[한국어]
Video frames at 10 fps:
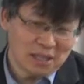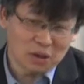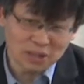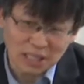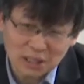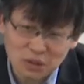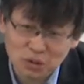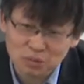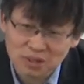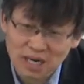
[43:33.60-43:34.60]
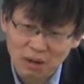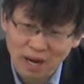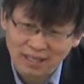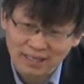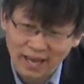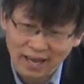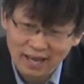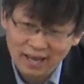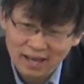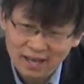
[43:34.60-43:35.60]
내 거 당신 거 좀 쓰려고
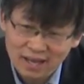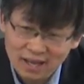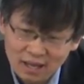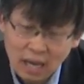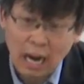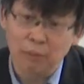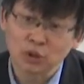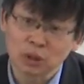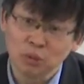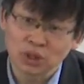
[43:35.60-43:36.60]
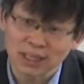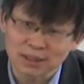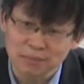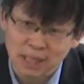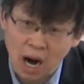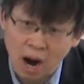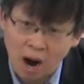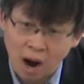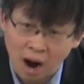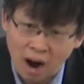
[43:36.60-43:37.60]
하는데 아버지를 모시겠습니다.
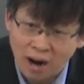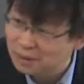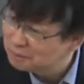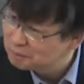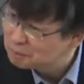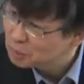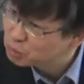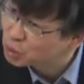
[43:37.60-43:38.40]
그럼